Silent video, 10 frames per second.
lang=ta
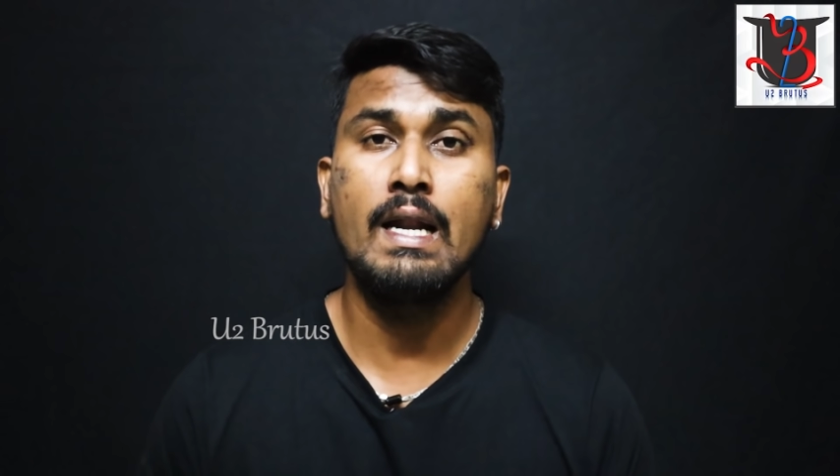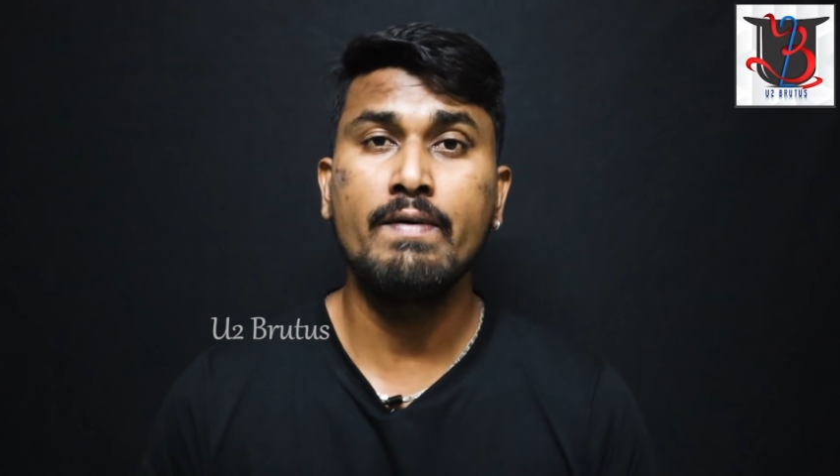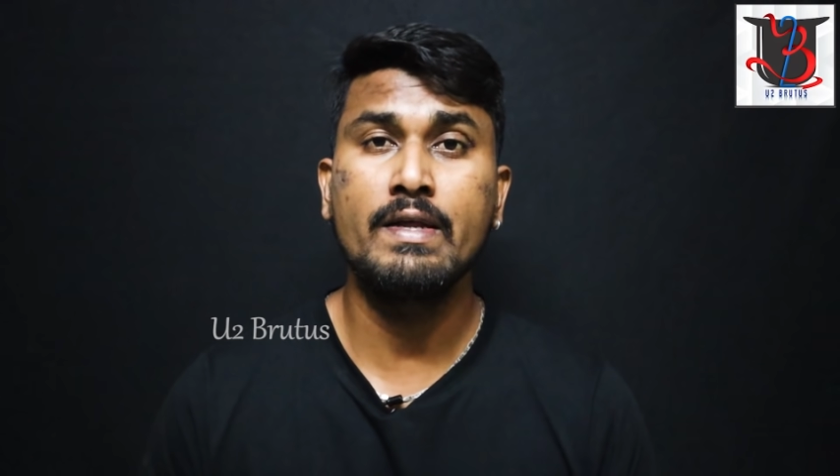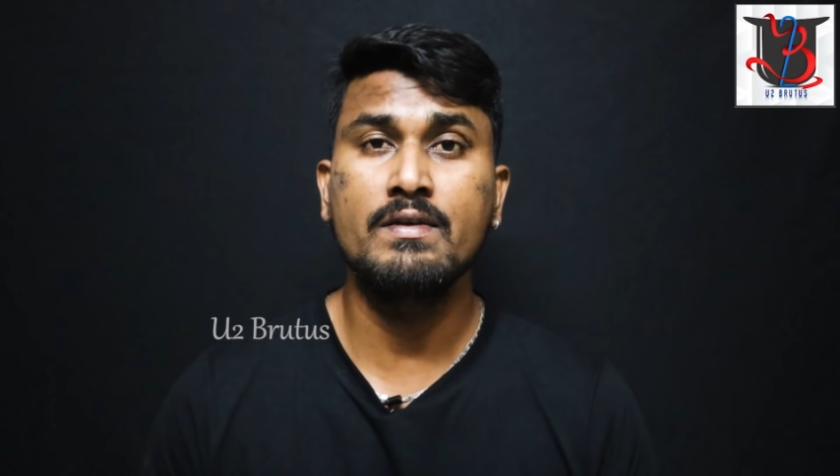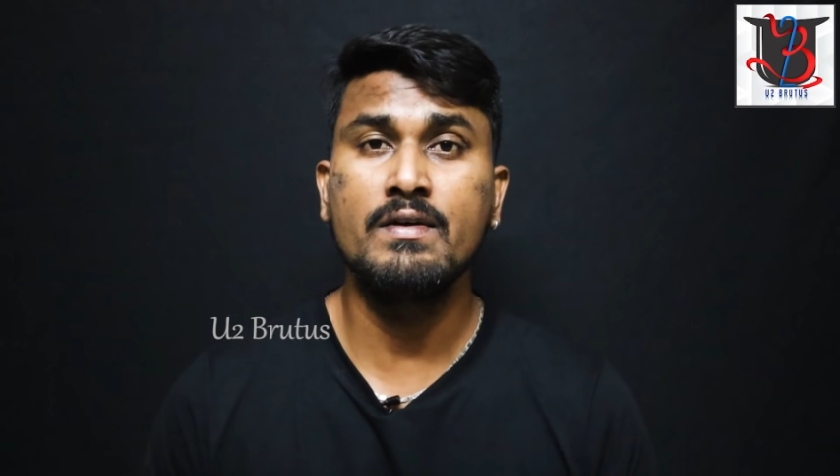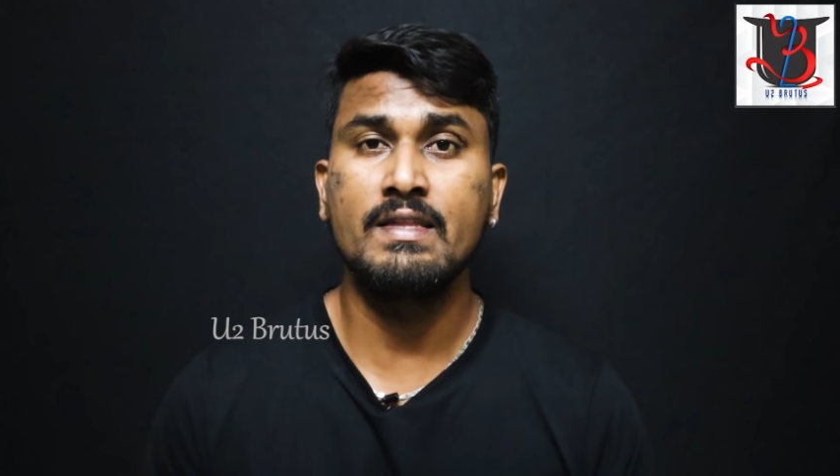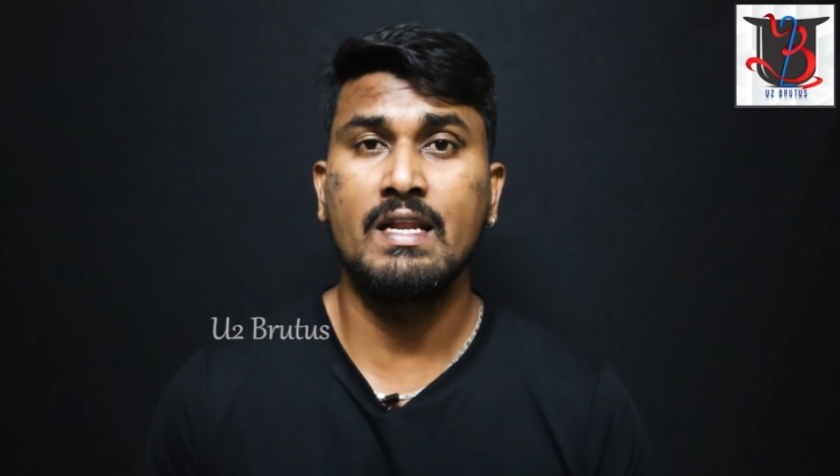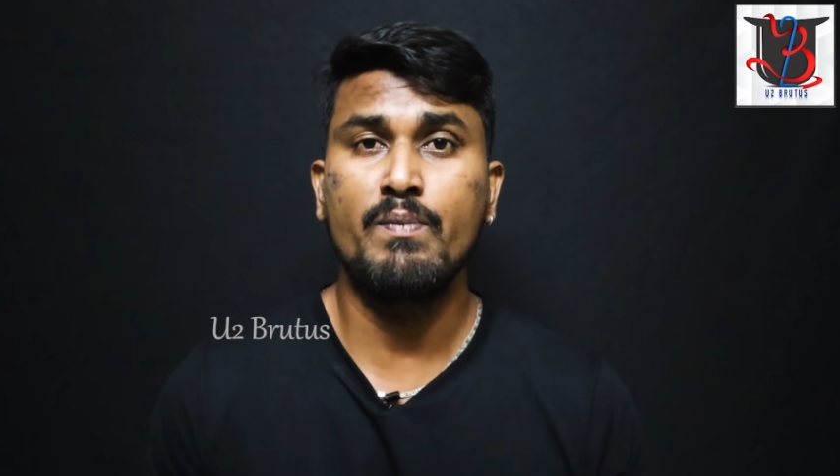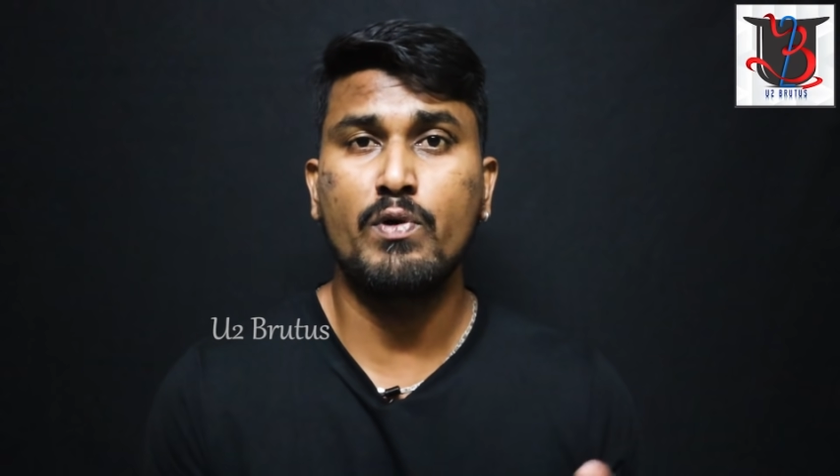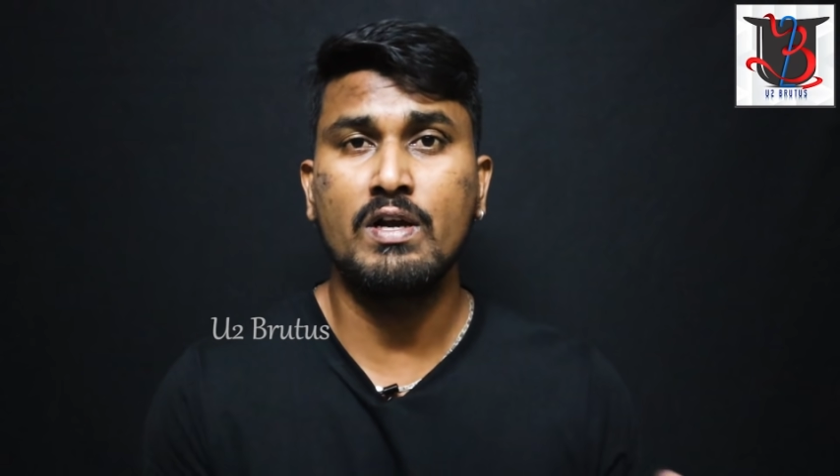காலம் வரைக்கும்
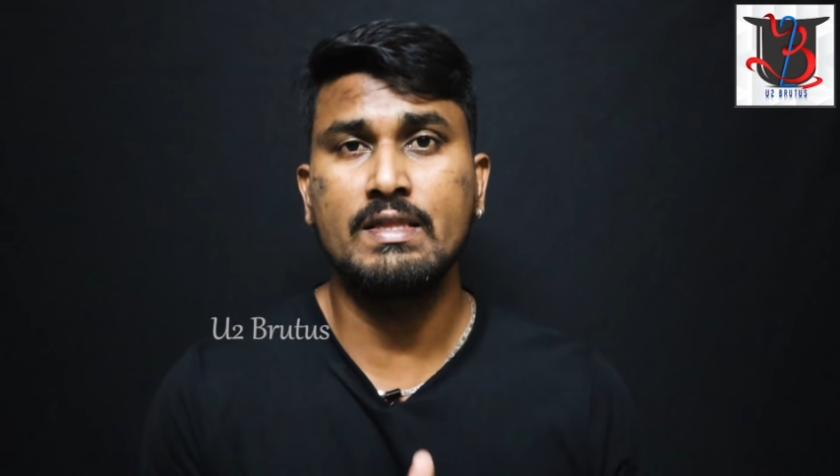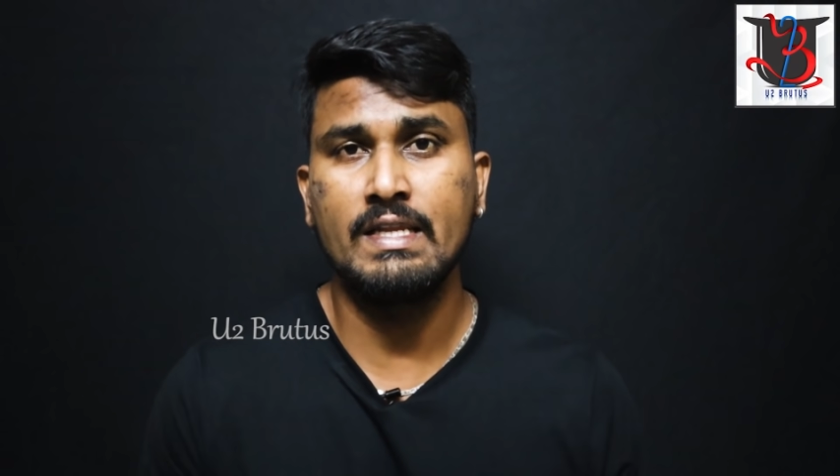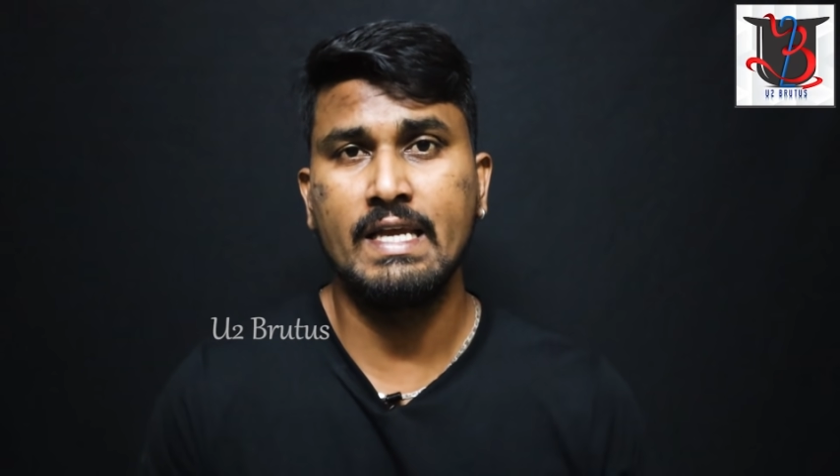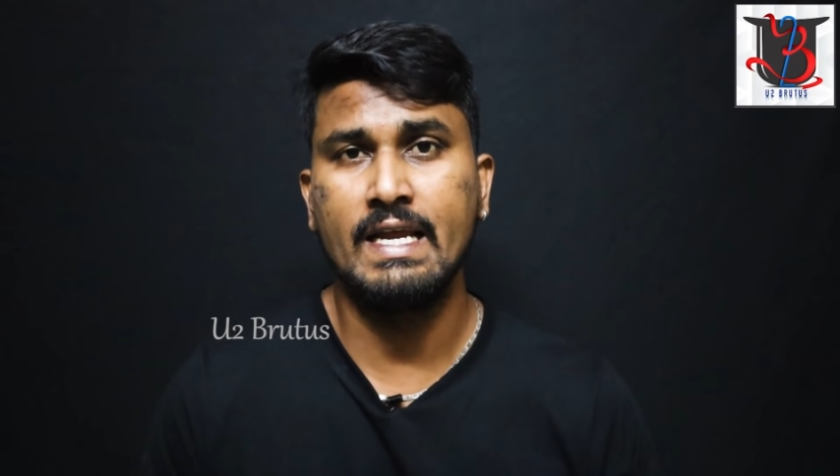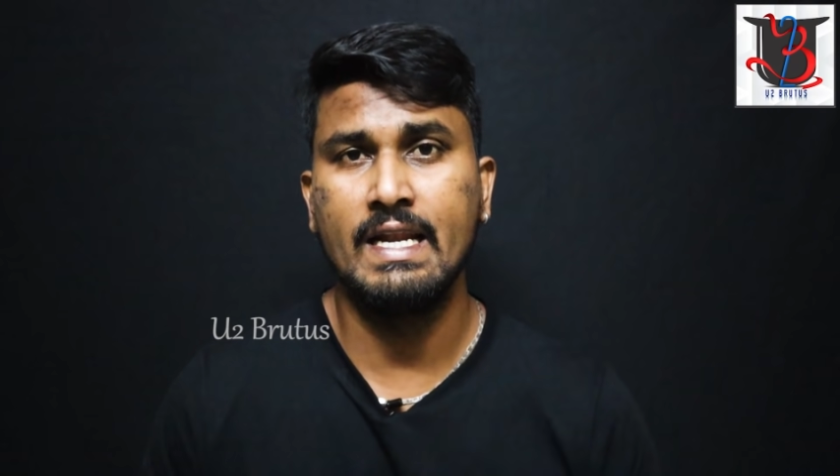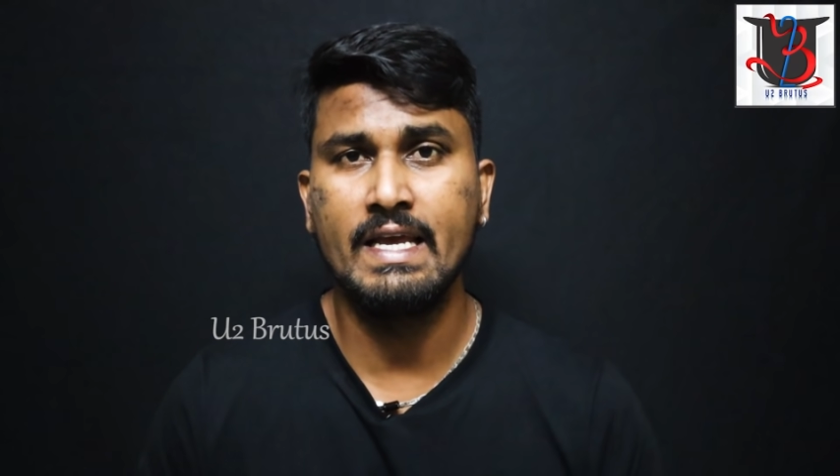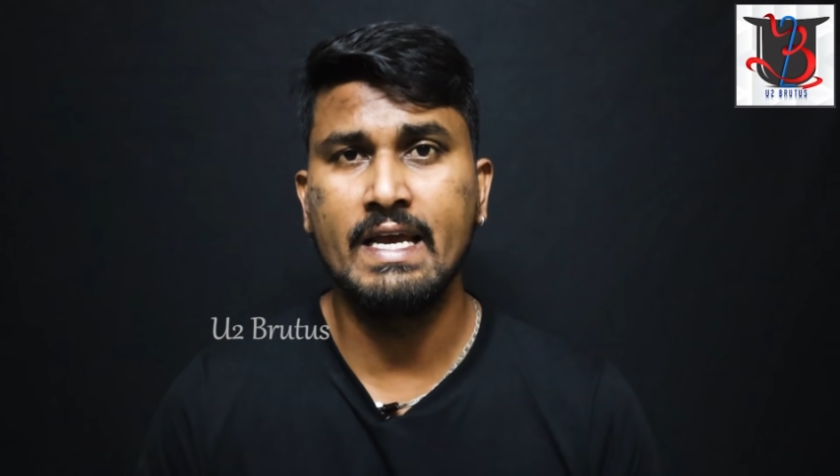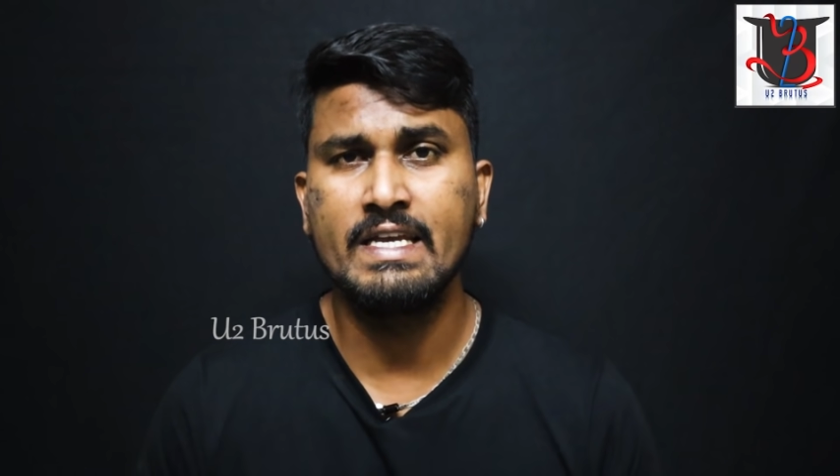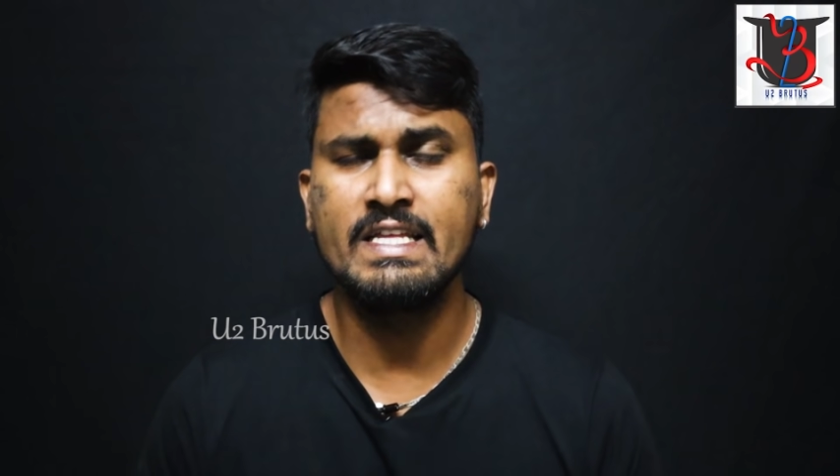இதெல்லாம் புழக்கத்திலேயே இல்லையே